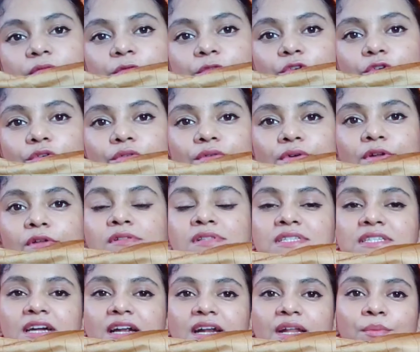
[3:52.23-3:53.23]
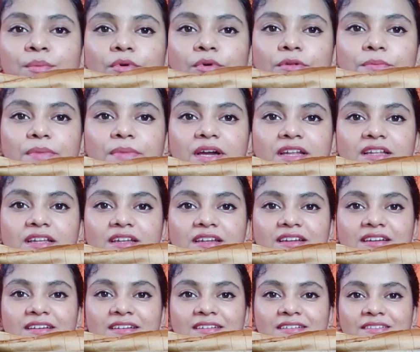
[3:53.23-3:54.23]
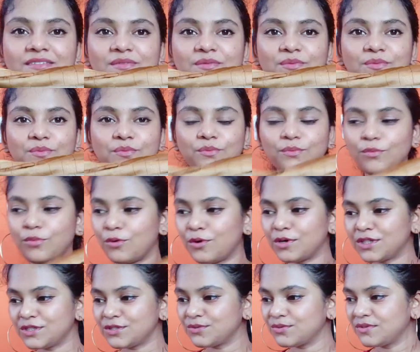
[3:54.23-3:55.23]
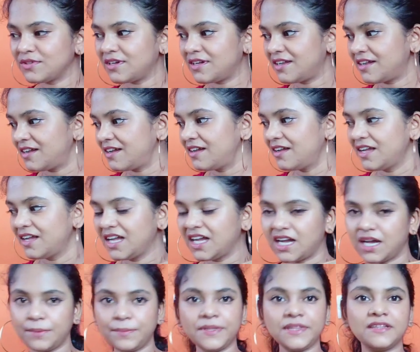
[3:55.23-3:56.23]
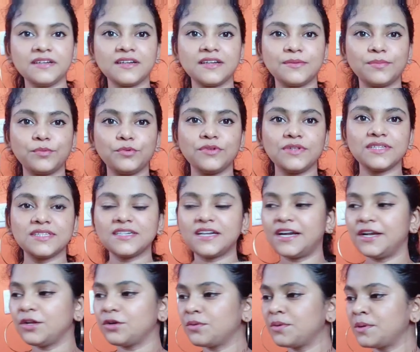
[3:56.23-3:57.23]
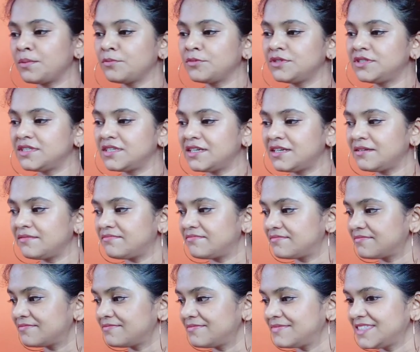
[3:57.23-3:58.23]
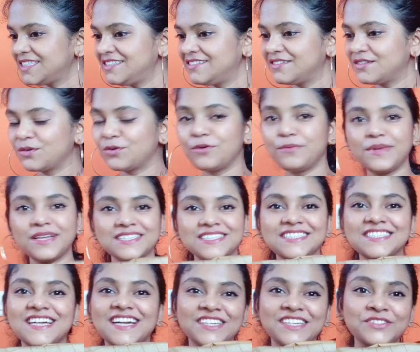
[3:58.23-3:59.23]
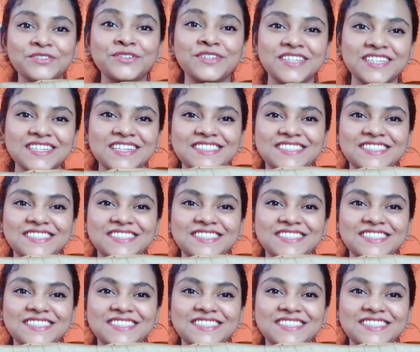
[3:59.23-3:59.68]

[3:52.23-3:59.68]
है ओवरऑल साड़ी बहुत प्यारी है बहुत ही सुंदर है अभी तक पूरी साड़ियों में मुझे कोई भी ऐसी साड़ी जो नहीं